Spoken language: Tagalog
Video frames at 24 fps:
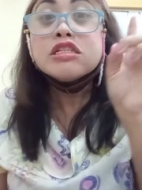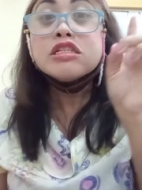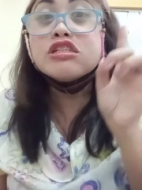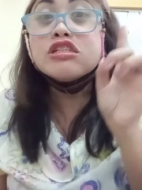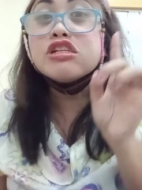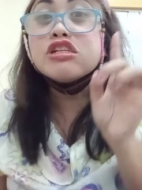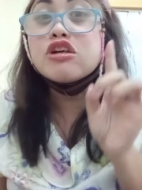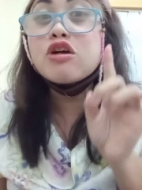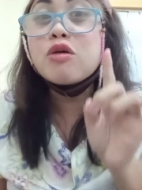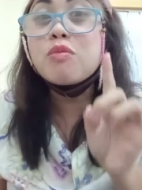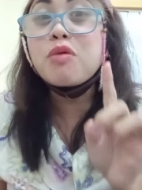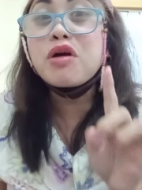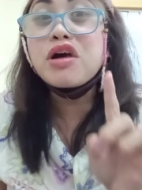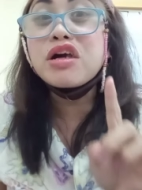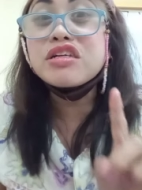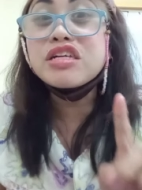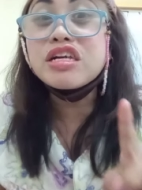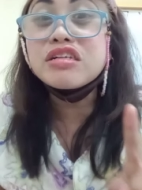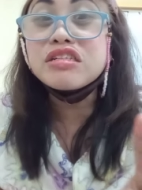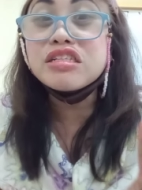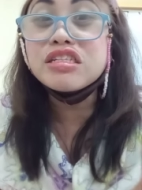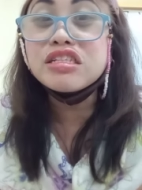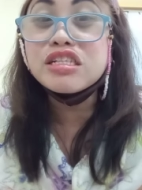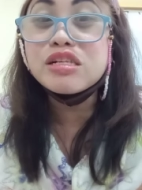Hindi ko pa
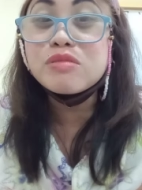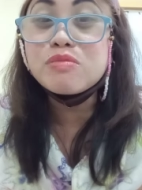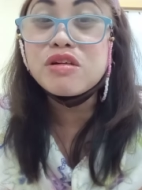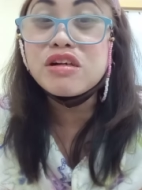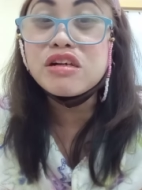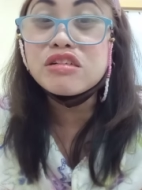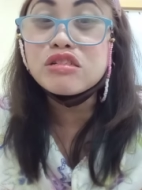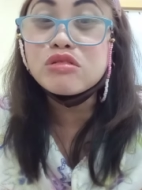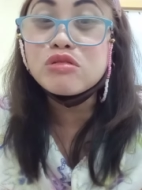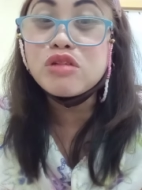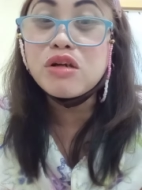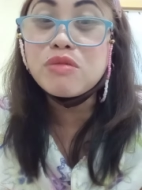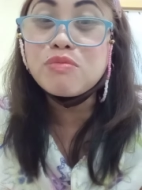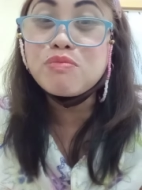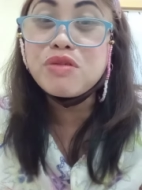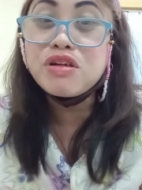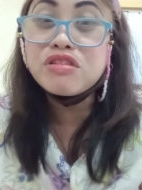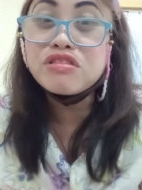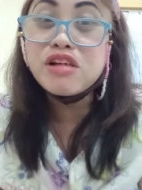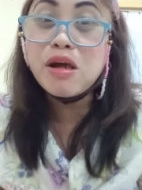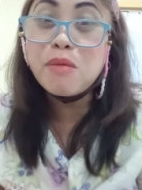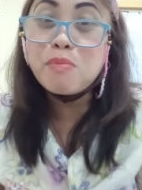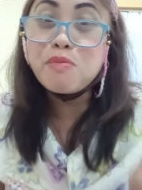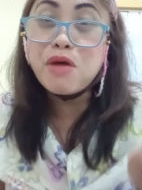natitikman ng shrimp
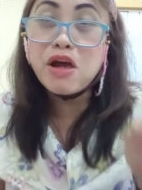pizza,